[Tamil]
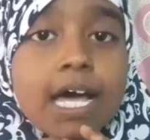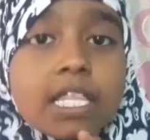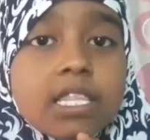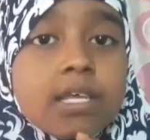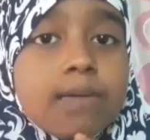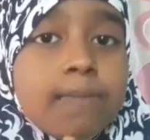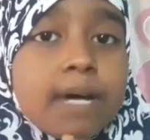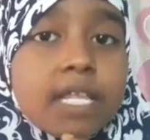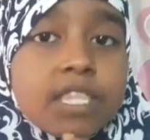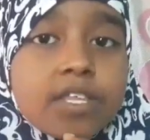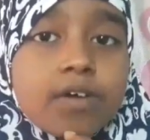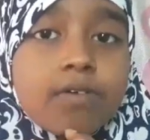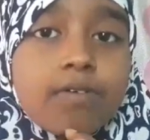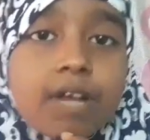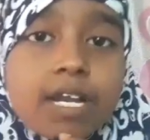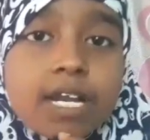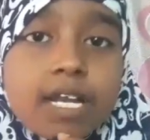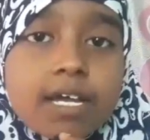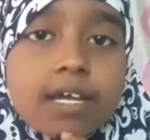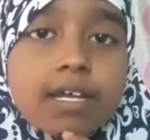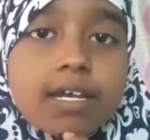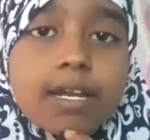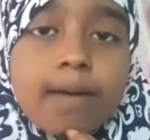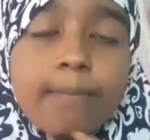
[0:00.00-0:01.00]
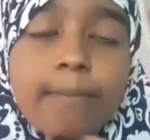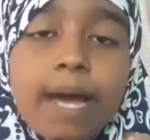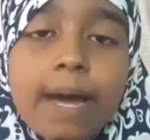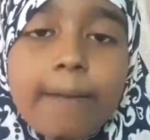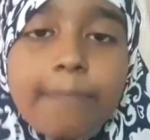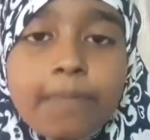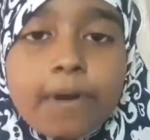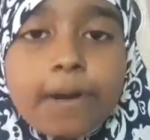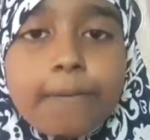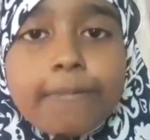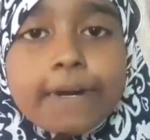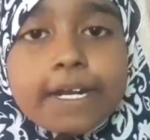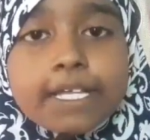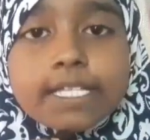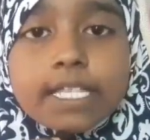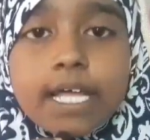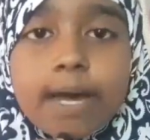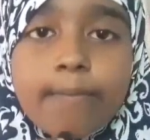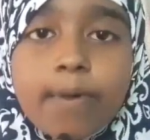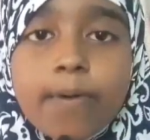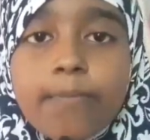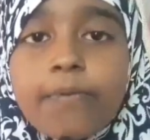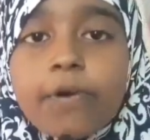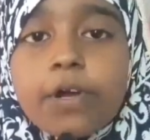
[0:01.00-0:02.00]
அது மற்றவங்களுக்கு நம்ம
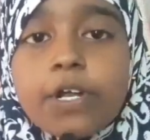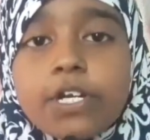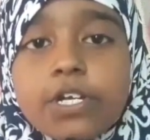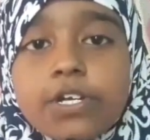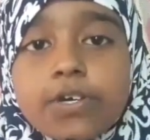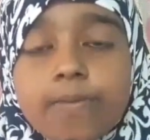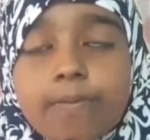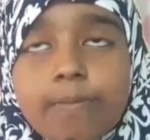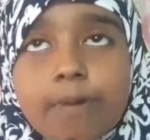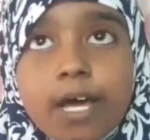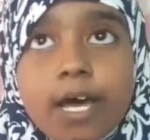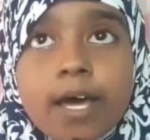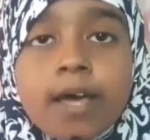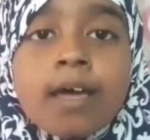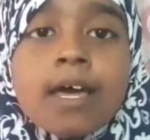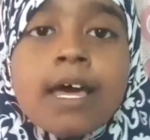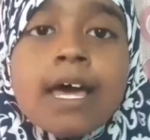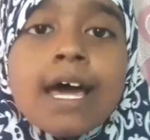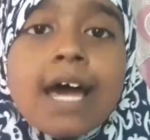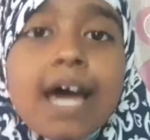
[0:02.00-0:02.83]
அப்புறப்படுத்தாமல் போயிட்டோம்னா